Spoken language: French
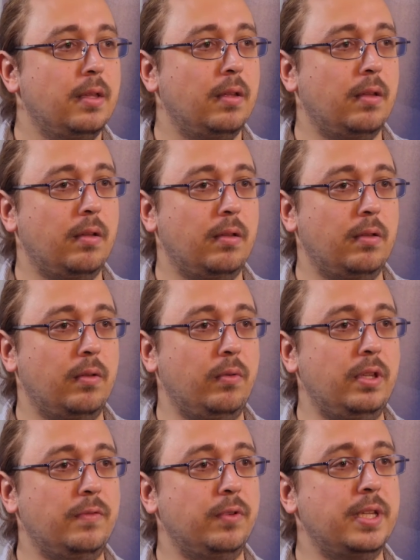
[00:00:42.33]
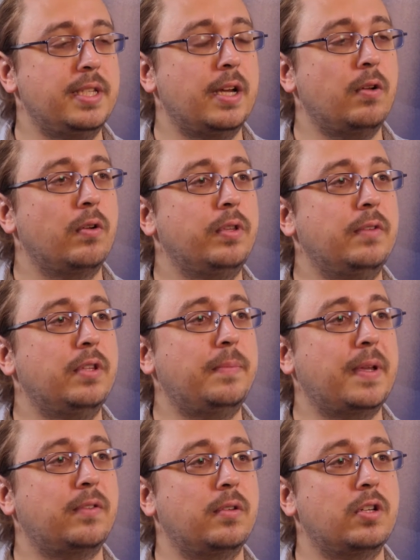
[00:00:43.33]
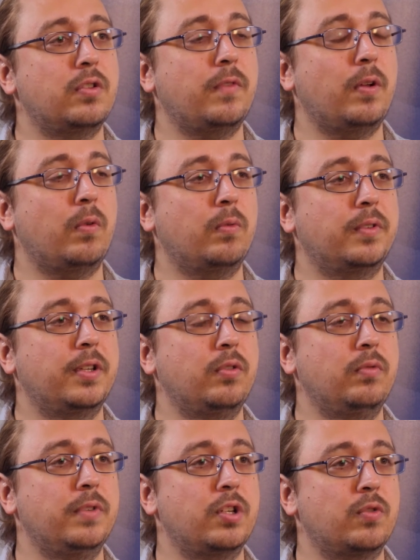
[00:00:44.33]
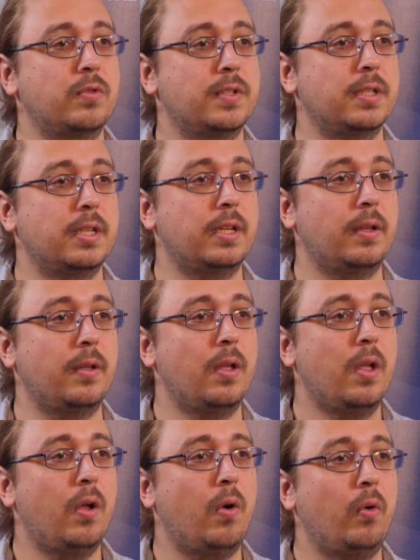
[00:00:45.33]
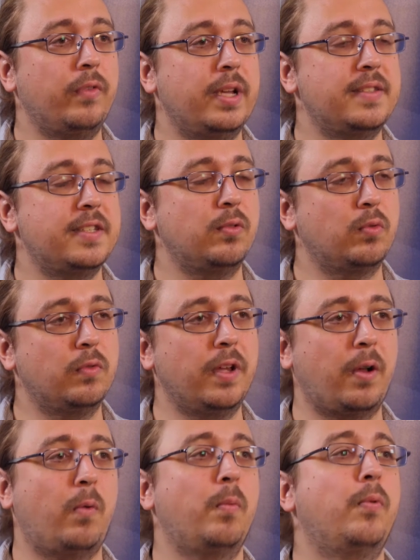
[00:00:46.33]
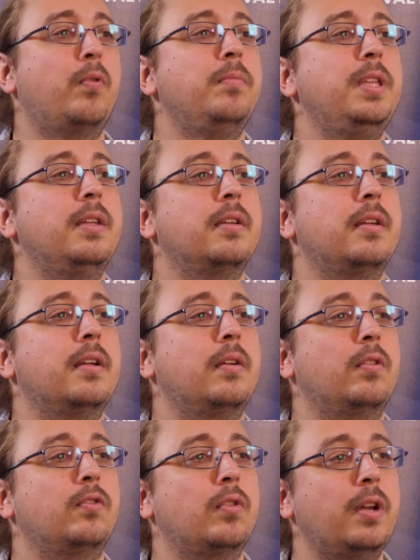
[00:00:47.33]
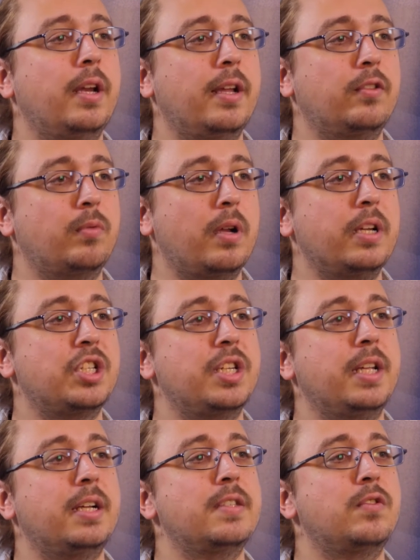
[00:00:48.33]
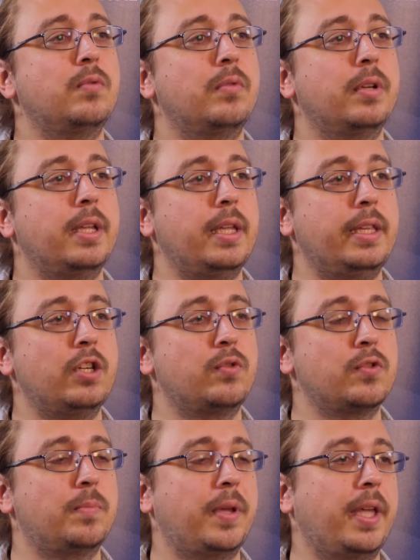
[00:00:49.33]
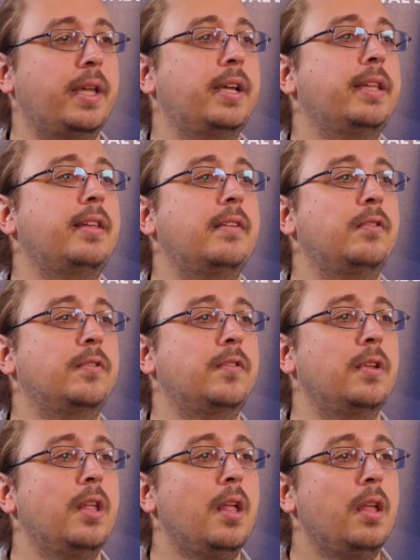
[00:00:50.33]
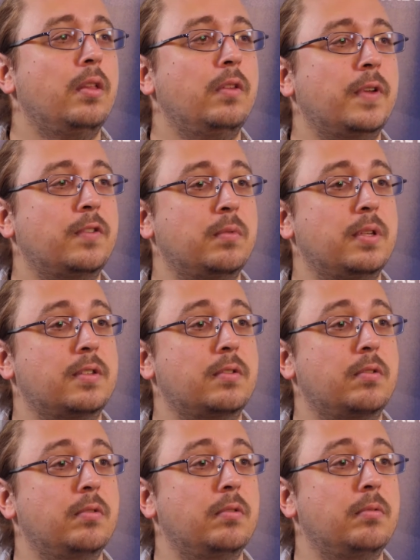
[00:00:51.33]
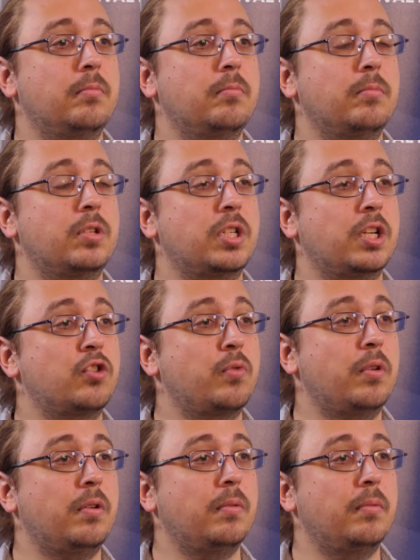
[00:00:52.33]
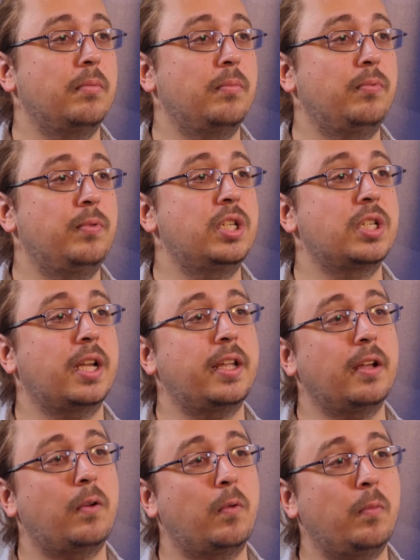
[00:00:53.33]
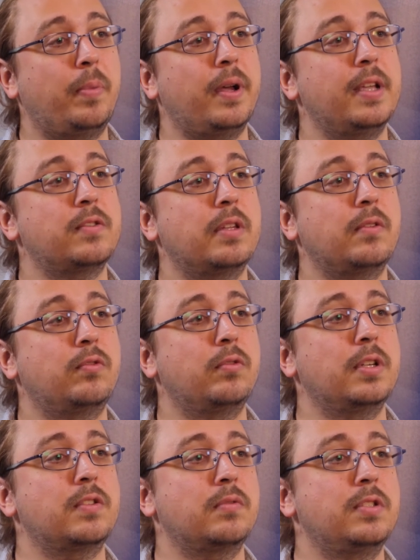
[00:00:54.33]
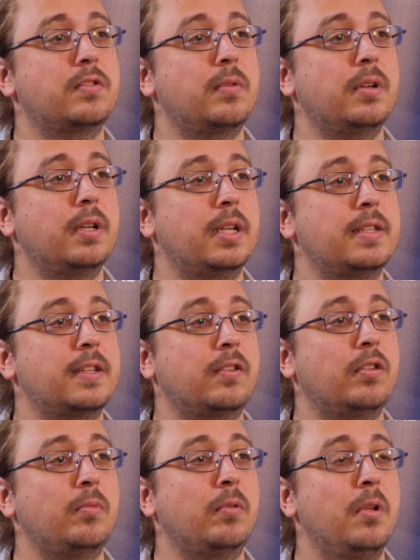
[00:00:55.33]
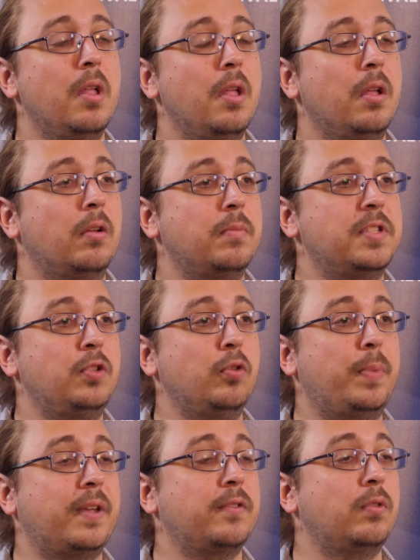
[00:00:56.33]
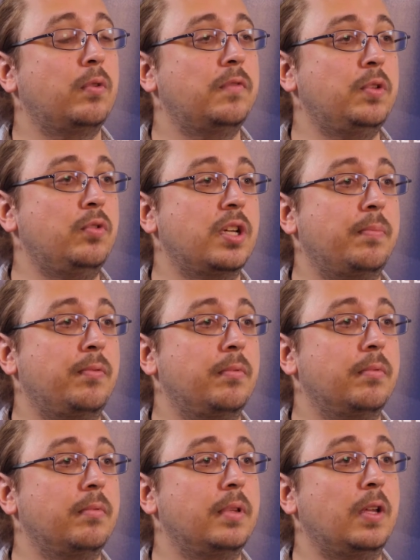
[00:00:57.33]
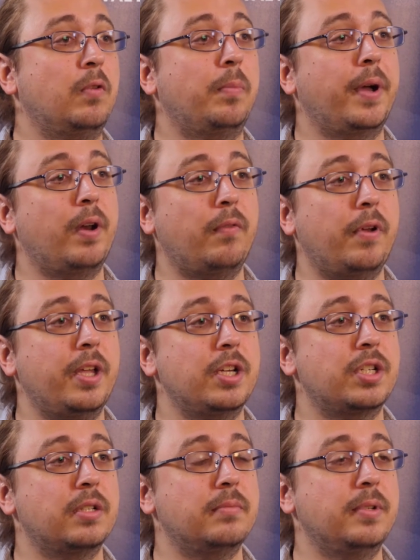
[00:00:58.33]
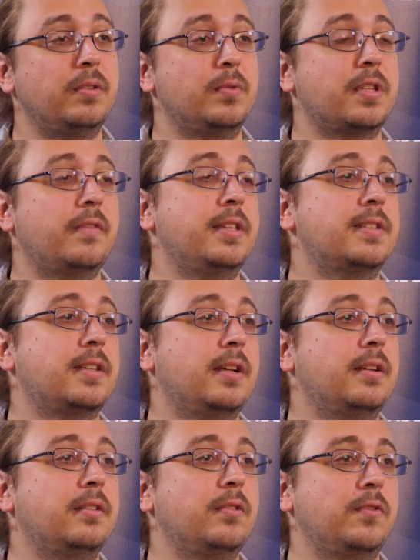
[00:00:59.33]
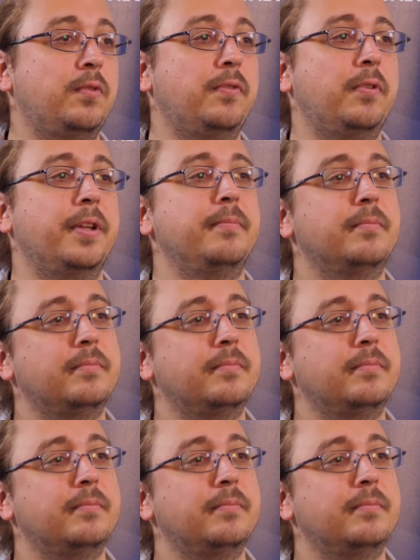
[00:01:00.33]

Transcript: Euh, au niveau des dialogues, au niveau des personnages, on va rencontrer de nouvelles choses. On va essayer de trouver un compromis entre l'aléatoire, la génération et des choses préécrites à l'avance, de façon à ce que chaque joueur puisse chacun comparer son aventure et son histoire exactement comme si deux personnes revenaient du Japon et comparaient leur voyage. Ben, nous, ça va être ça dans une forêt.